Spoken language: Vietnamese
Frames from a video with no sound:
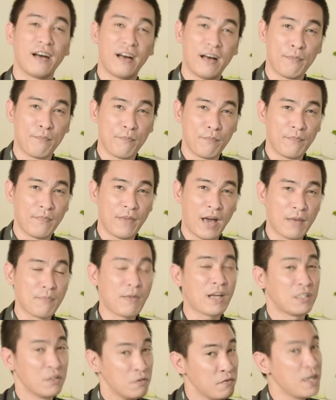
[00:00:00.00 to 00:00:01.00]
à, anh
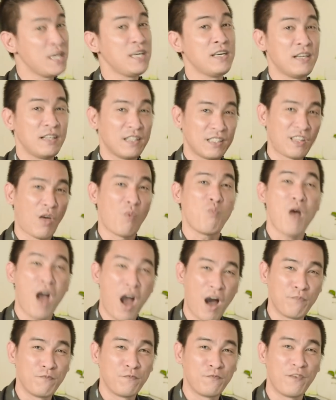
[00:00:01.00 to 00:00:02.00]
Ba Tử Vi tổng
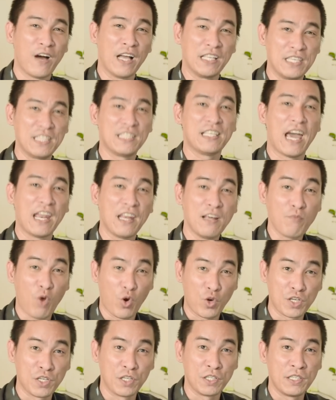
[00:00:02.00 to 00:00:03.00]
hợp và chia sẻ đến
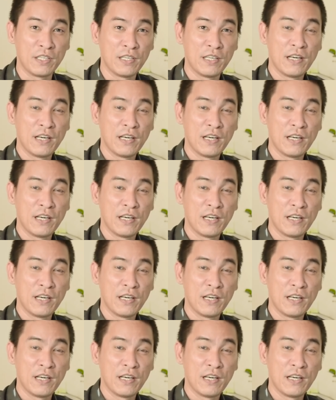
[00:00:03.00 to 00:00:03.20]
mọi người